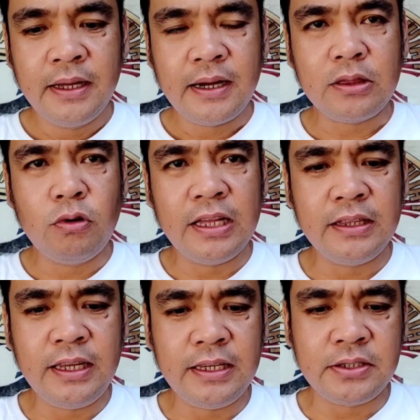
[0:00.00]
Katulad
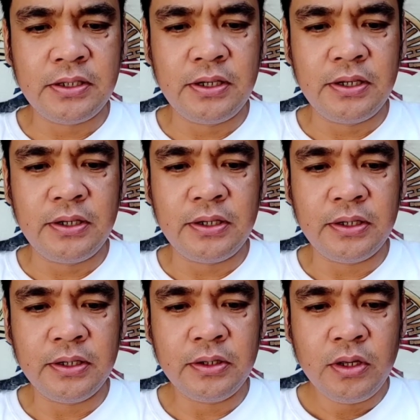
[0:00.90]
ni Sir
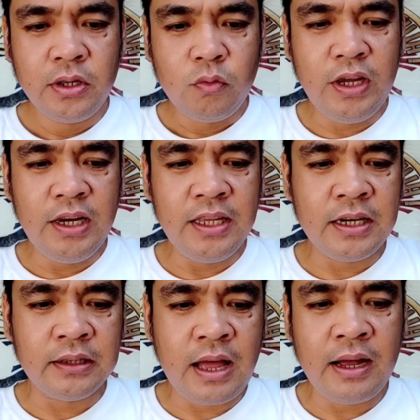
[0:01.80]
Willie
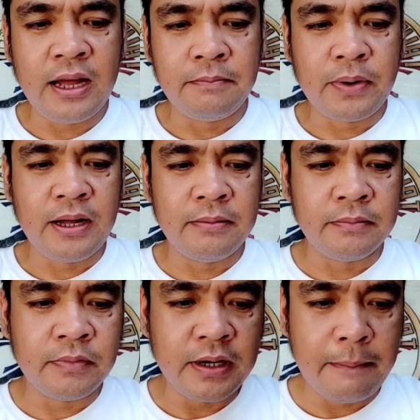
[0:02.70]
Dagdagan
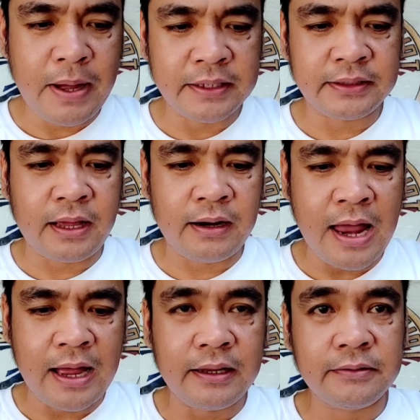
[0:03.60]
from La Paz,
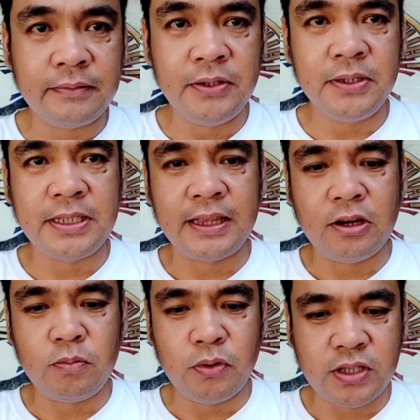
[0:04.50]
Tarlac. Yun,
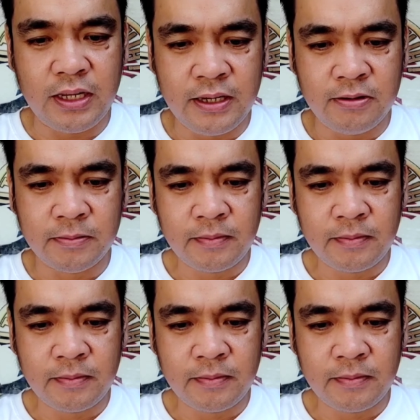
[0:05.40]
shoutout po sa inyo.